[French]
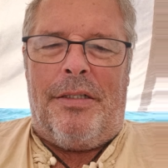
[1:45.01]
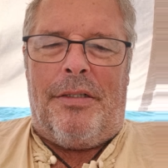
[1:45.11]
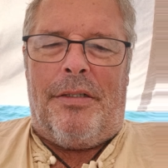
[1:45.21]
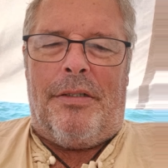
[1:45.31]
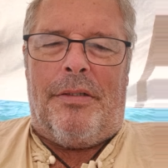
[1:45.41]

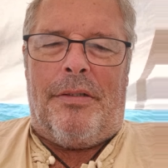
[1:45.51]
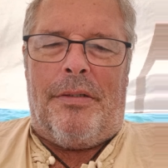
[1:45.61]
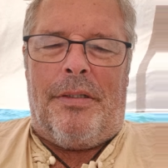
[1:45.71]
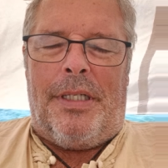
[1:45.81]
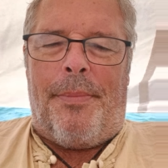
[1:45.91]
euh,
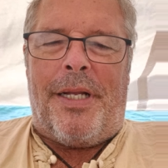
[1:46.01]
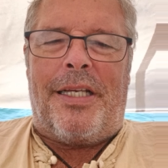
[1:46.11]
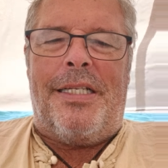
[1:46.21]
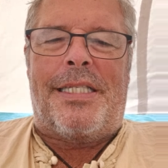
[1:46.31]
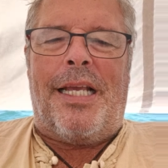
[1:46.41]
des
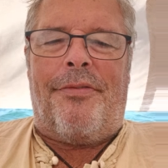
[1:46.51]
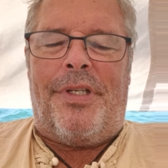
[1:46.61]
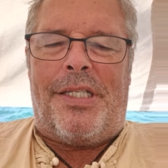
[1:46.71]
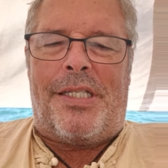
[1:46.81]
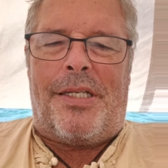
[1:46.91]
batteries de
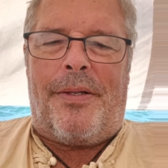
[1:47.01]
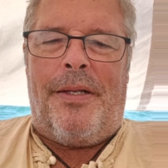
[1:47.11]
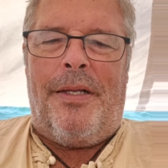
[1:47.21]
service.